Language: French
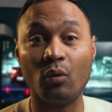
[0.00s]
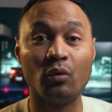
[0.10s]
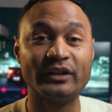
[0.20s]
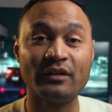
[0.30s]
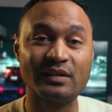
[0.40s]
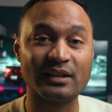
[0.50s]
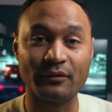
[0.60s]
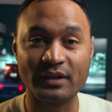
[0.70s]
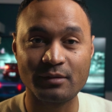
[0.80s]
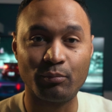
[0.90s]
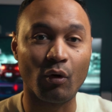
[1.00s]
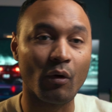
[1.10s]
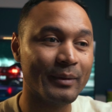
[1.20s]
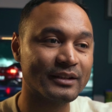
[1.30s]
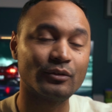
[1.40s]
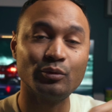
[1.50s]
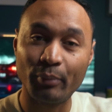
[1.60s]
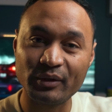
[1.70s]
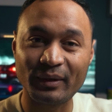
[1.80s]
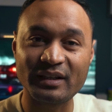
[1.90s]
on dévisse la vis pour remettre une
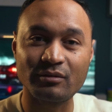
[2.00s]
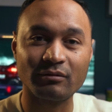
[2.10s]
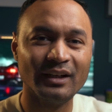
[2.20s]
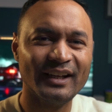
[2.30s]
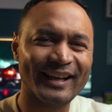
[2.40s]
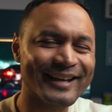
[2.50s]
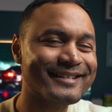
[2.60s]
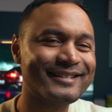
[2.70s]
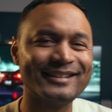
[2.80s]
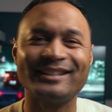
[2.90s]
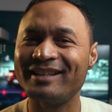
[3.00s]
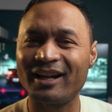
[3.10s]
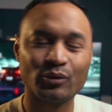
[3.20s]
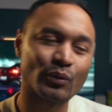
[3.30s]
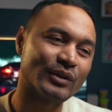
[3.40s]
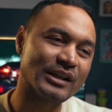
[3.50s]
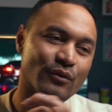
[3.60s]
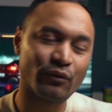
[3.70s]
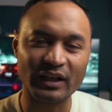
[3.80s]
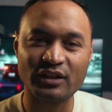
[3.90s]
bonne pression et c'est génial. Donc on a
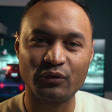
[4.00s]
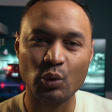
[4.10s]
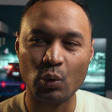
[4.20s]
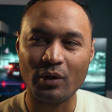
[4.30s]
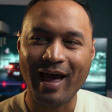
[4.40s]
du flex fuel